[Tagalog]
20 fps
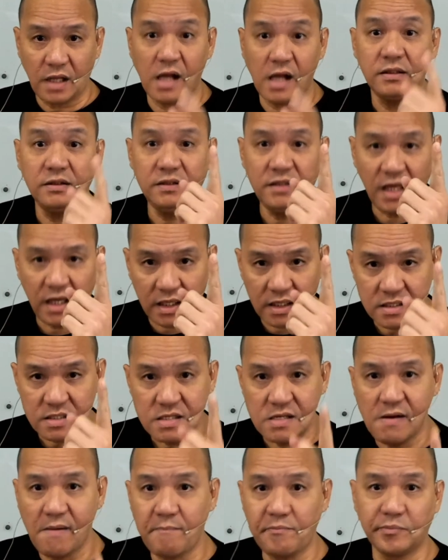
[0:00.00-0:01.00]

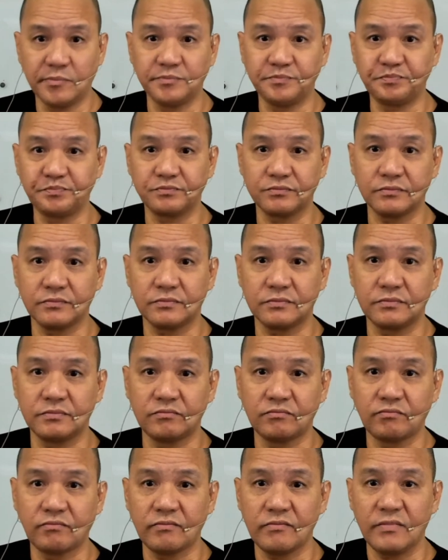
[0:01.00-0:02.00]
Day
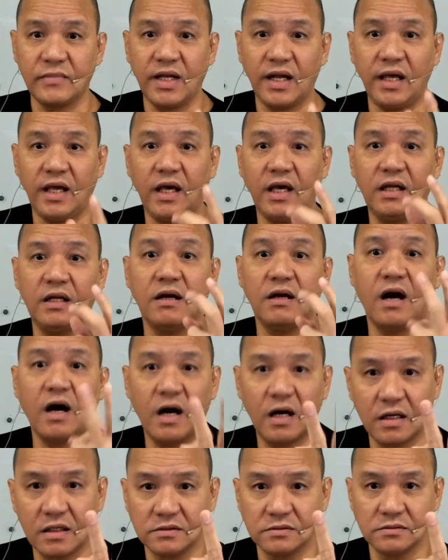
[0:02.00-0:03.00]
and
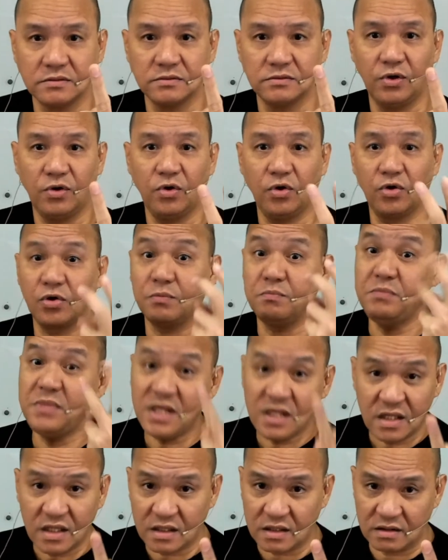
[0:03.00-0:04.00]
hour or
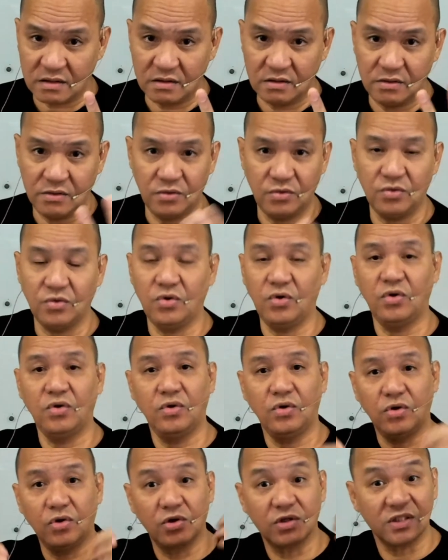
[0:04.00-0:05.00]
minute
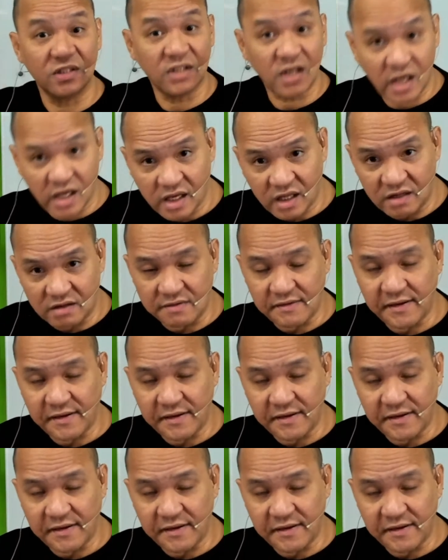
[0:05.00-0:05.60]
or second.